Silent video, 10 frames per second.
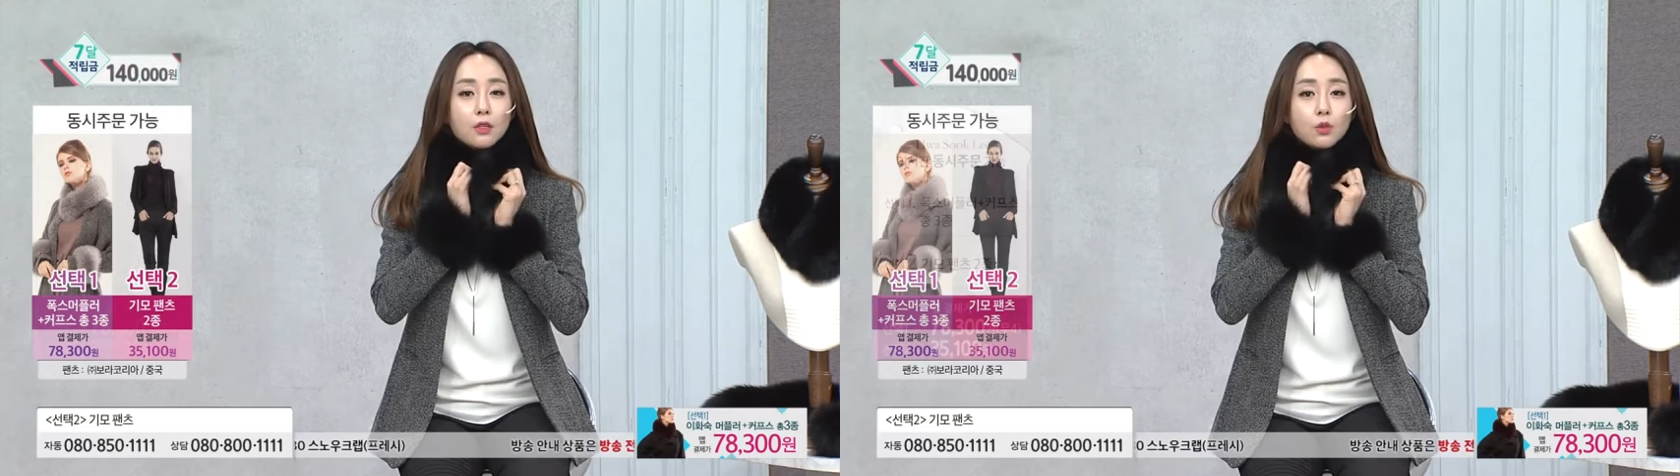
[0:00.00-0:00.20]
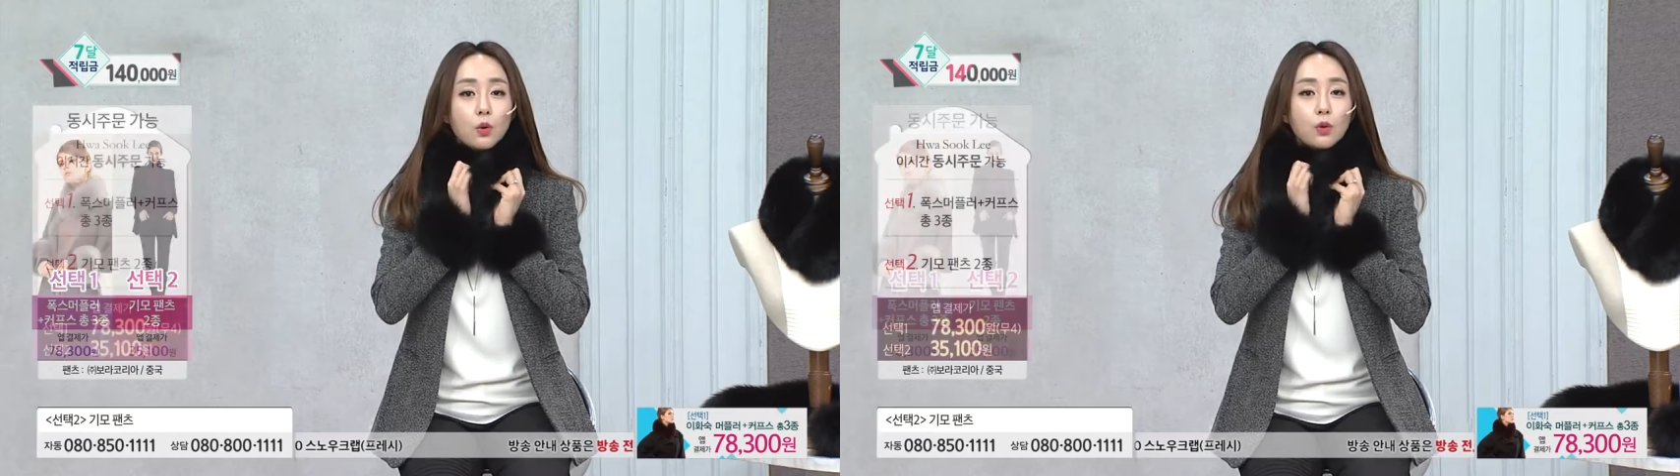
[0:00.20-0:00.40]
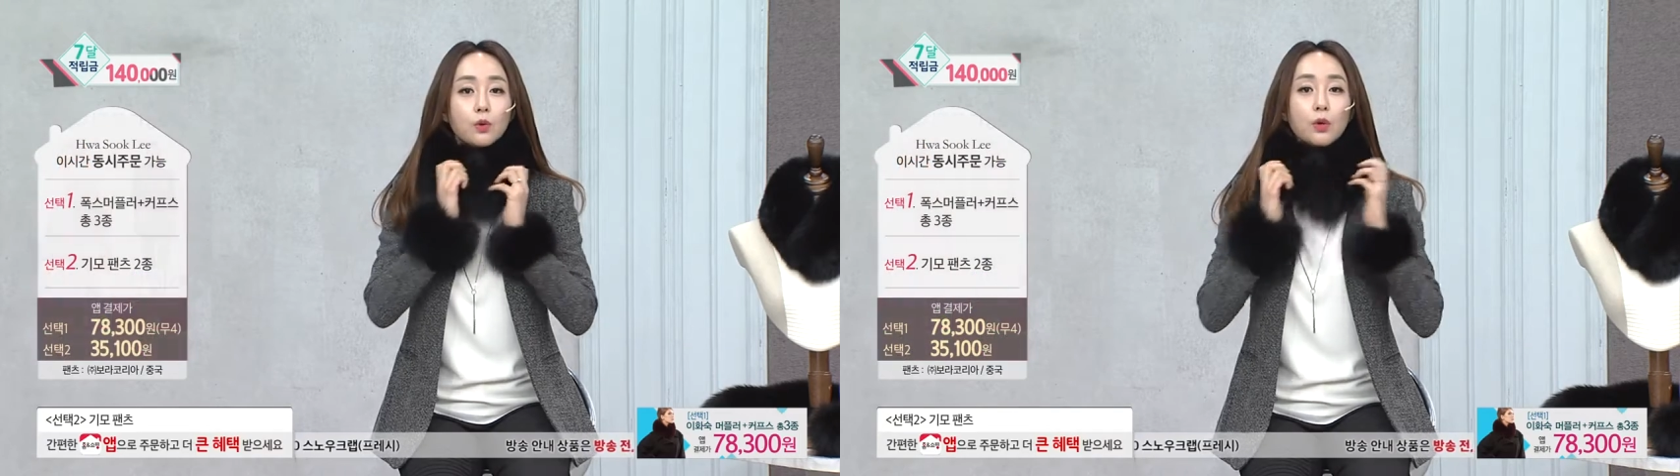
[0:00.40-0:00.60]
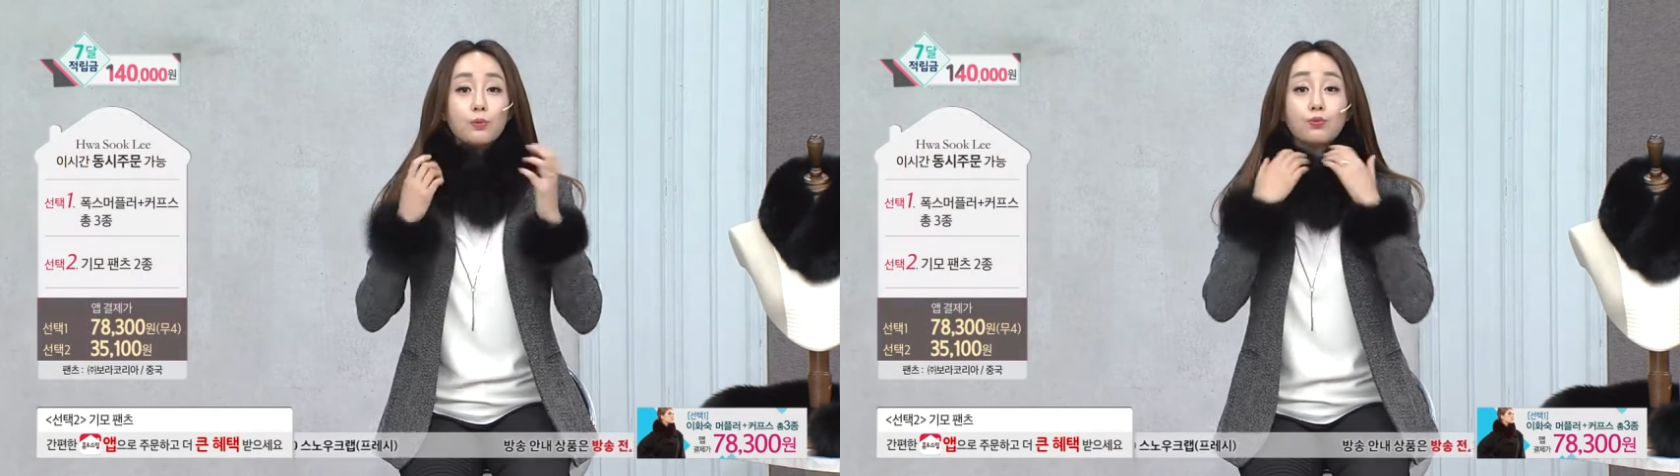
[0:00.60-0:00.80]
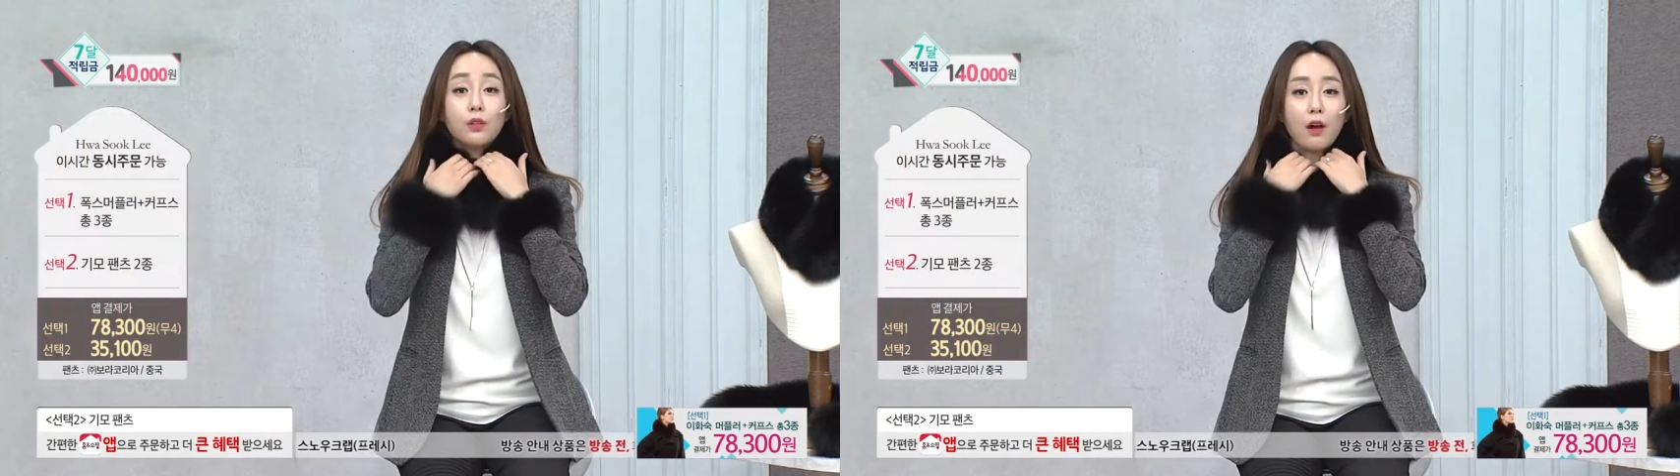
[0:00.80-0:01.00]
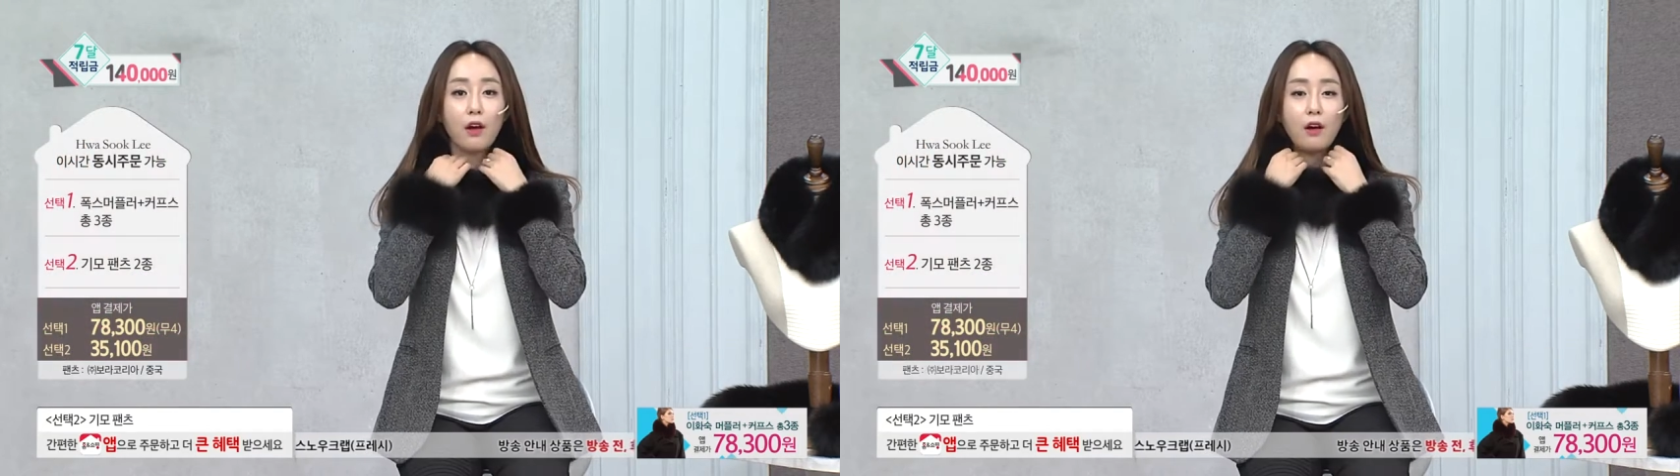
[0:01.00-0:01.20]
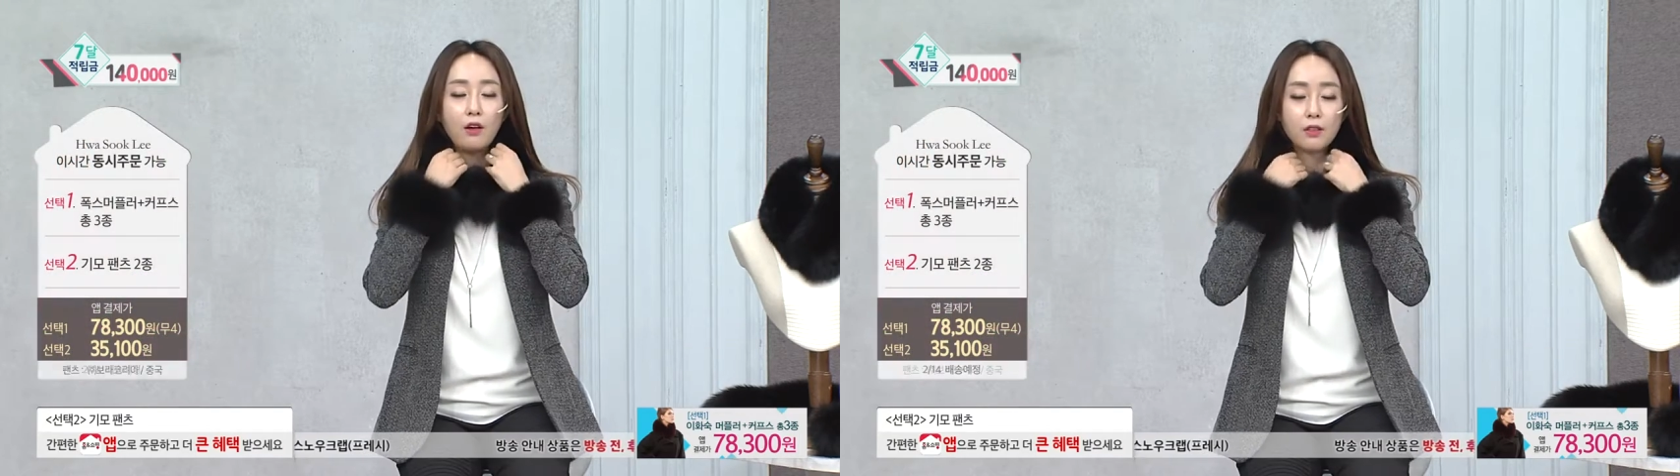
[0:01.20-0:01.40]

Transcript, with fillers: 쏙 이렇게 붙어요.